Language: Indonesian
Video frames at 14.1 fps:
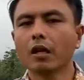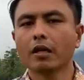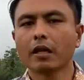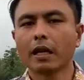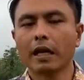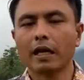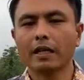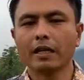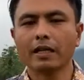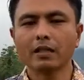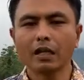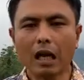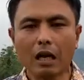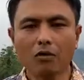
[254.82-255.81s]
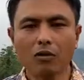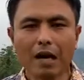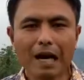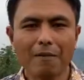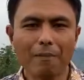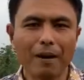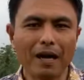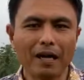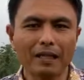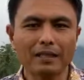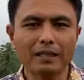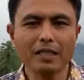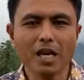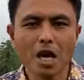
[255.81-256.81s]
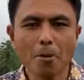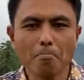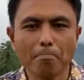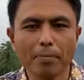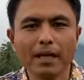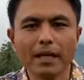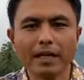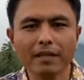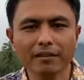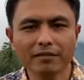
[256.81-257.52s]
Kalian tahu apa artinya belin?